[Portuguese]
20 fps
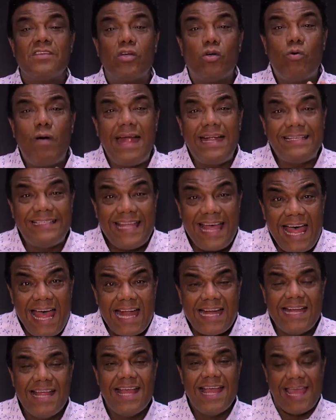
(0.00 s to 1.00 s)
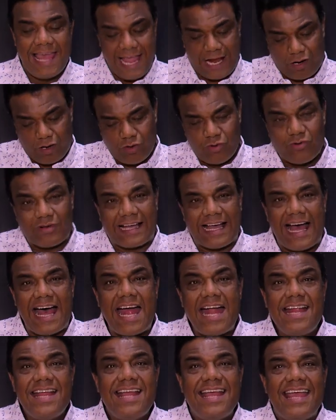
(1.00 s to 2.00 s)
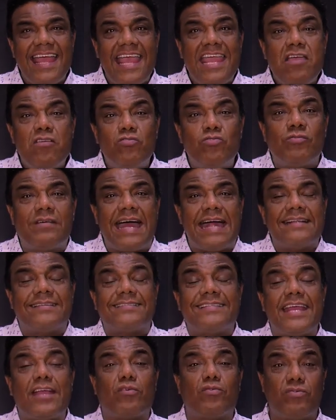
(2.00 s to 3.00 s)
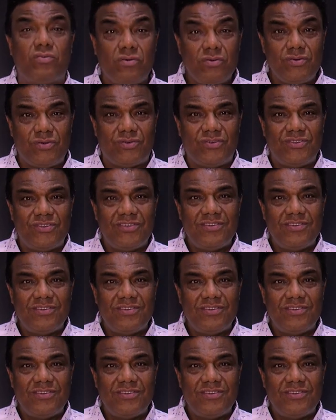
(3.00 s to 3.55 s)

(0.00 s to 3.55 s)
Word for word: Guardar é colocar em um lugar seguro.